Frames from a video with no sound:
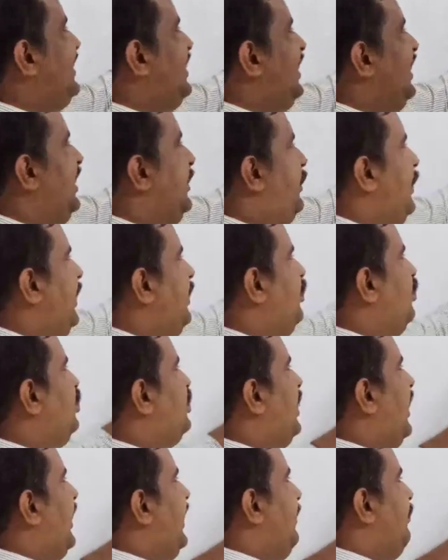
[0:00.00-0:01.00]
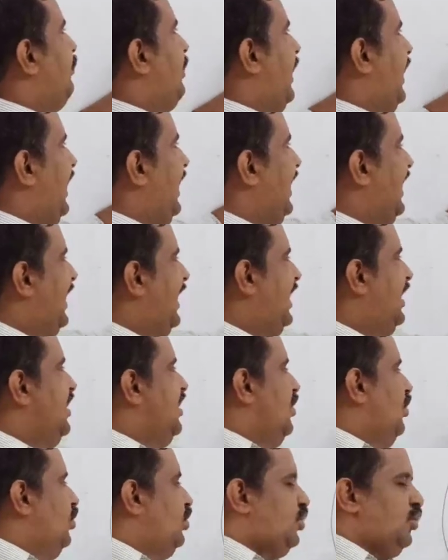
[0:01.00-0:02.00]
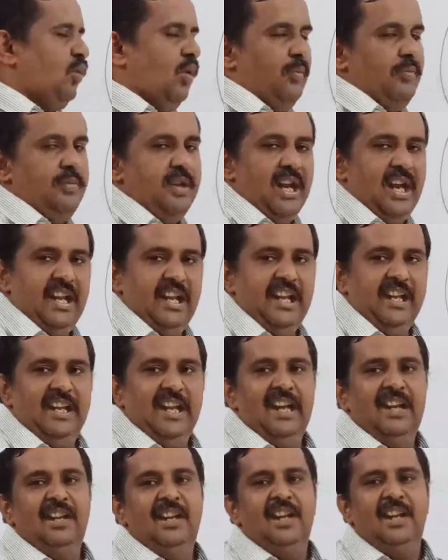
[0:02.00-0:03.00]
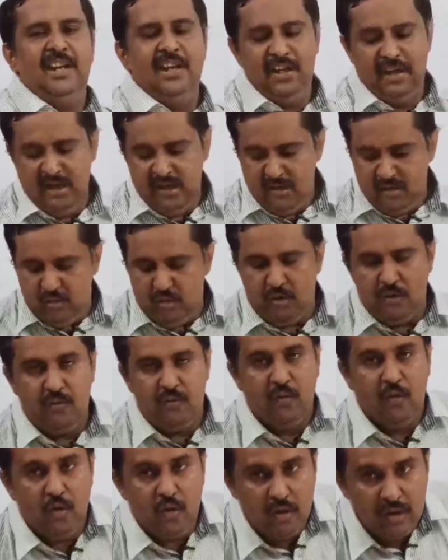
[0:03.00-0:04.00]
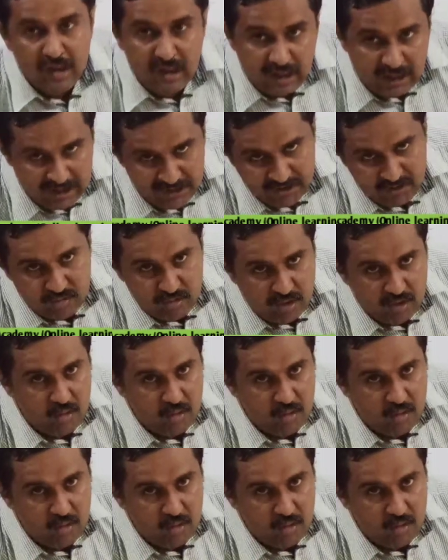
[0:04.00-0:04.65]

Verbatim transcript: स्थिति पर दूसरा नंबर आया उसको हम यहाँ लिखेंगे और वो आंसर